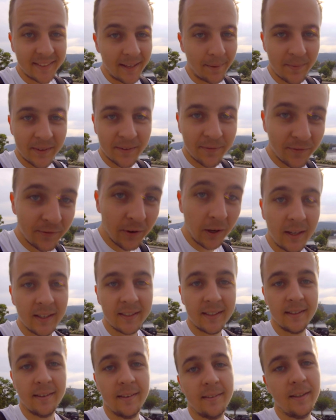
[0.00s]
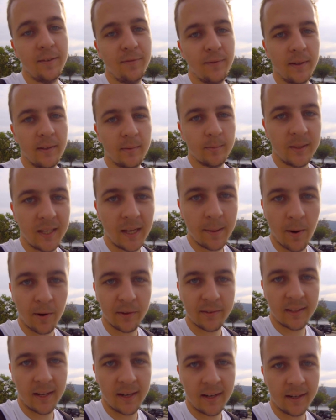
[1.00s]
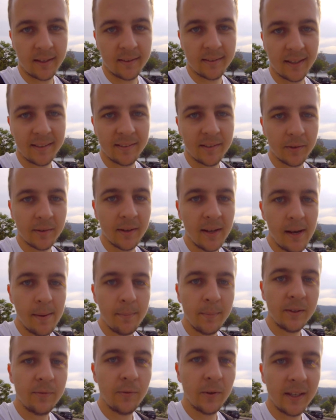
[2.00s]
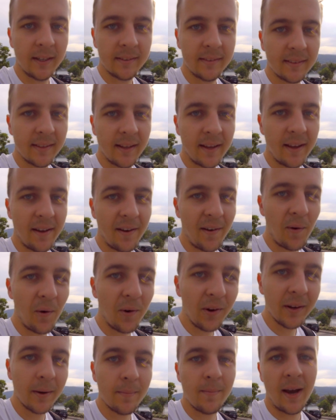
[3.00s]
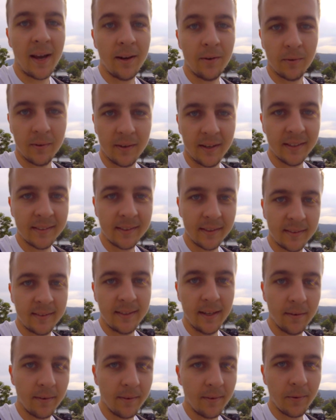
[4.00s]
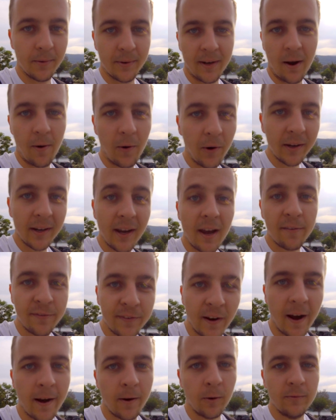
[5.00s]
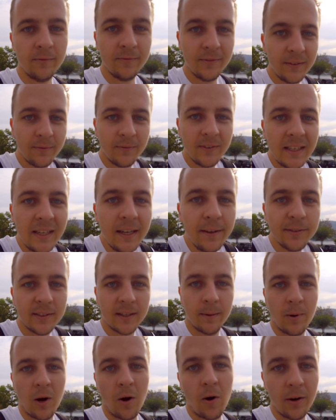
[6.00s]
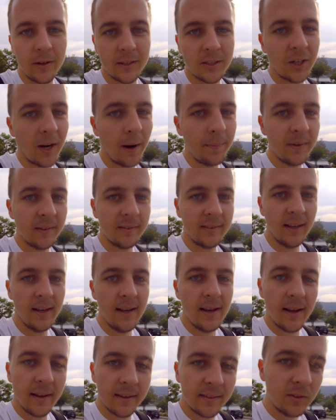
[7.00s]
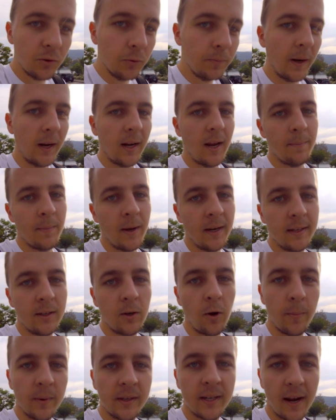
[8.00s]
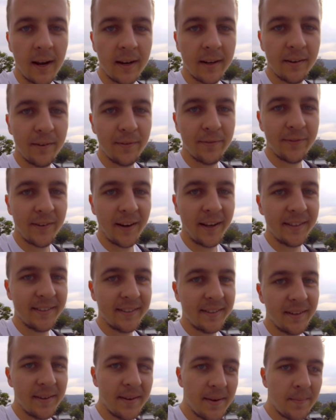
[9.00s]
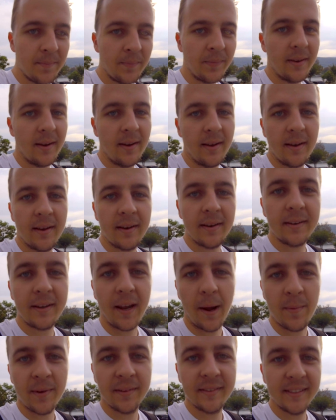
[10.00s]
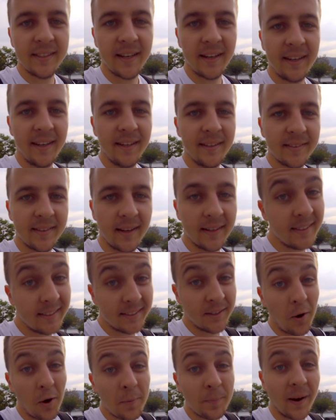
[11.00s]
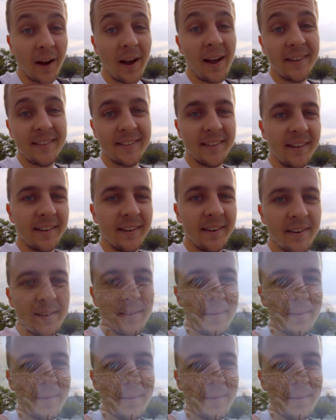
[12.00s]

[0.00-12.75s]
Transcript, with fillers: Ich habe mich wirklich intensiv mit diesem Thema auseinandergesetzt und mich würde jetzt eure Meinung interessieren oder eure Erfahrung. Wie, wie lief es denn bei euch? Schreibt es super gerne mal in die Kommentare. Vielleicht kann man sich ja gegenseitig noch bereichern.